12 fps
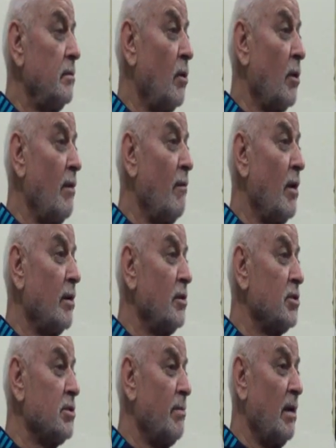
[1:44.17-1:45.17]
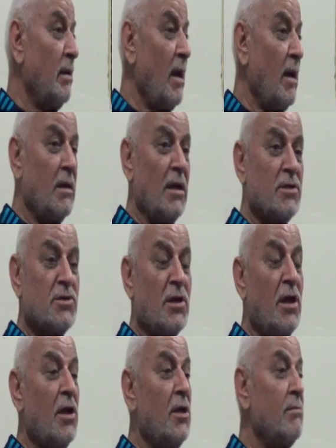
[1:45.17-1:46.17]
oraya vardığı zaman herkes
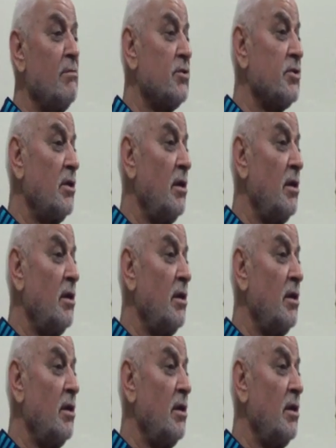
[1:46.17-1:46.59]
sıraya girmiş.